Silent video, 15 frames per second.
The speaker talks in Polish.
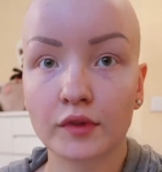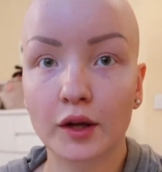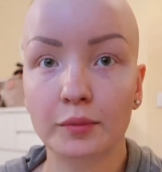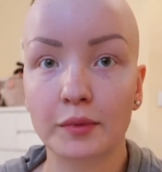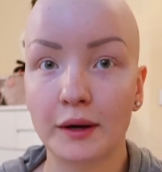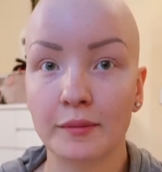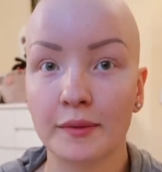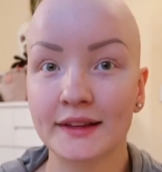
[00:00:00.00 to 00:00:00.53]

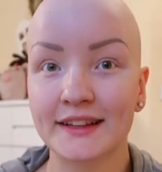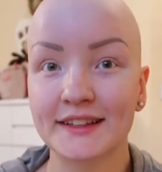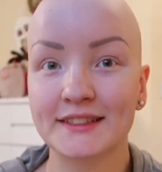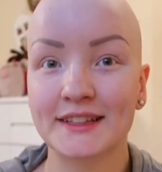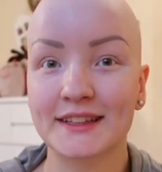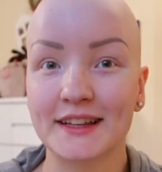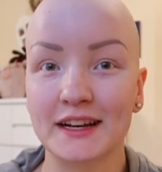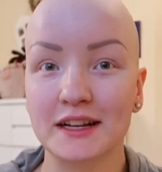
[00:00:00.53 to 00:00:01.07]
Dobra, będę
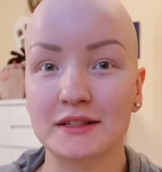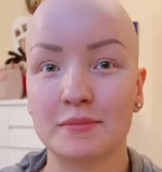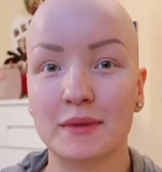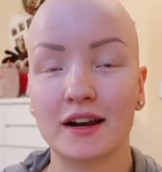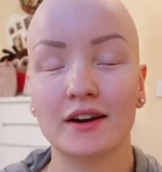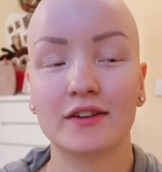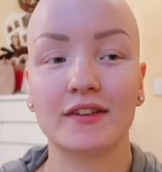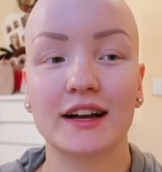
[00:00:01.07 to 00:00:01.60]
się teraz
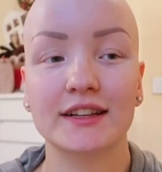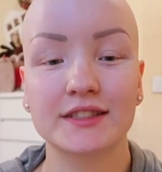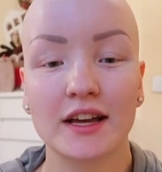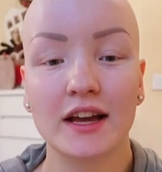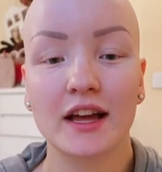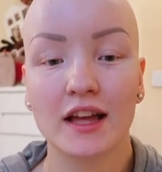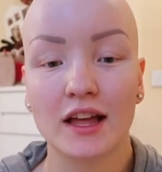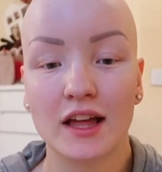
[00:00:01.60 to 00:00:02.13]
malować,
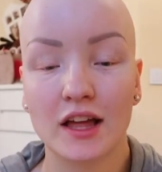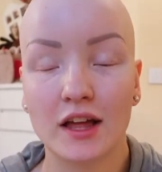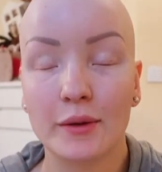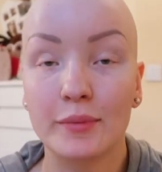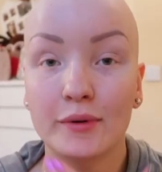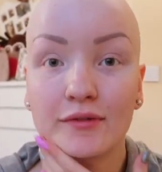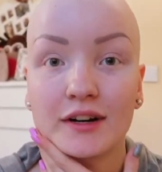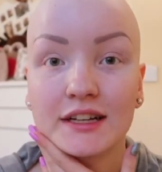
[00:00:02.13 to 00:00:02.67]

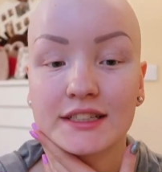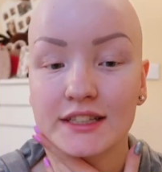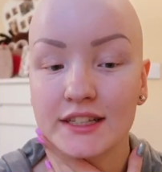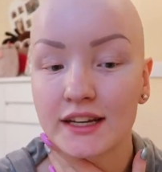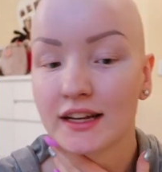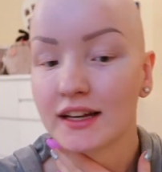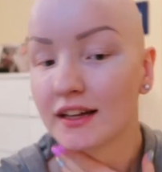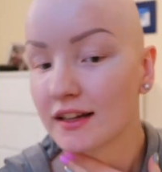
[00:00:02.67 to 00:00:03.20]
e, bo
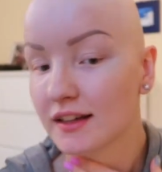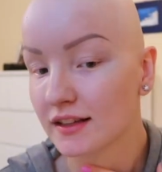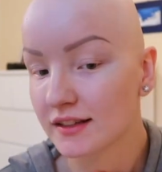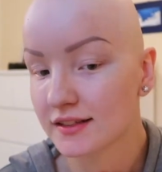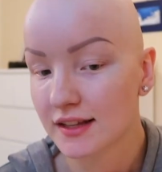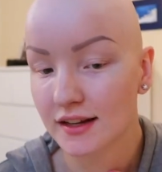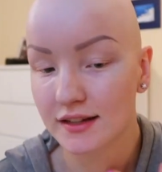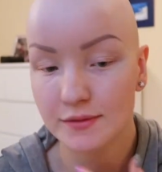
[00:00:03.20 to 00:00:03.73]
właśnie
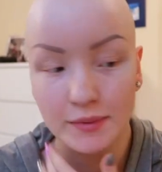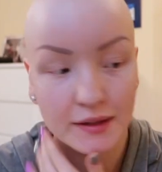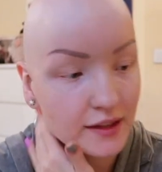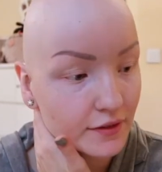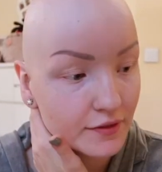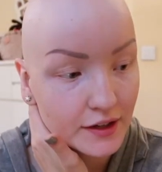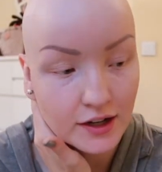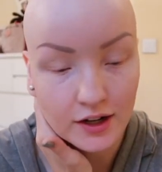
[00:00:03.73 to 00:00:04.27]
e, zaraz
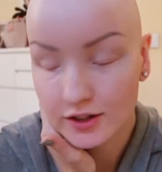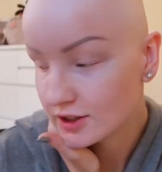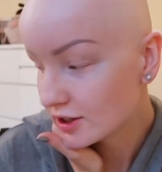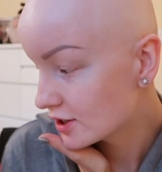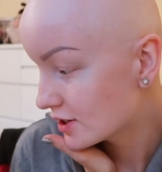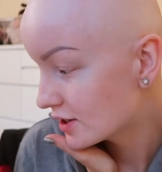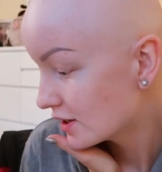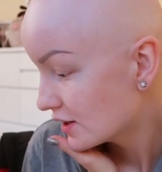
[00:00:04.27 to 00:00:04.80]
będę
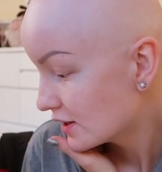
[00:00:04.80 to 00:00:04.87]
wychodzić.